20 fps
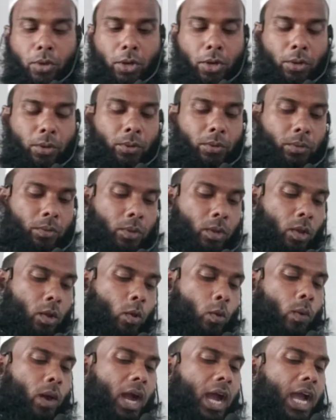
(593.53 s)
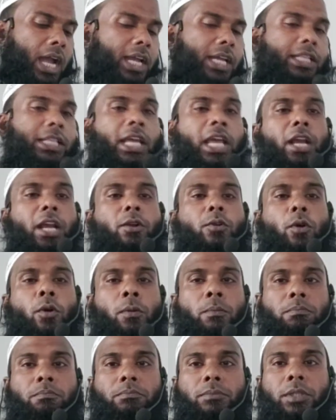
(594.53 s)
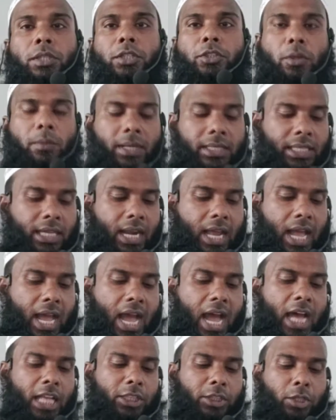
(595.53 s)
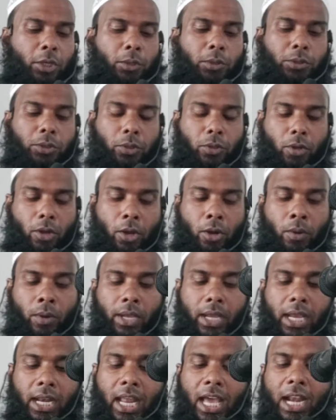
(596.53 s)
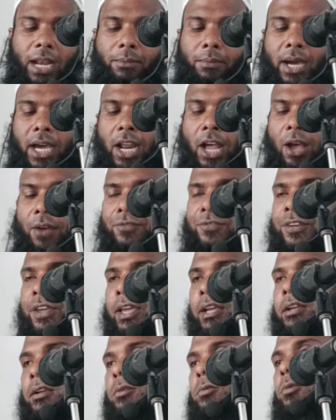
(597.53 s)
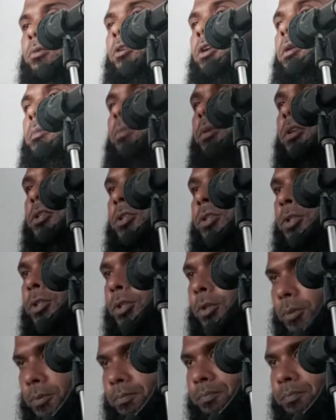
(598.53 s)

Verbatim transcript: করো ও কুম তোমাদের হাত ধৌত করো ইলাল মারাফিক পুনুই পর্যন্ত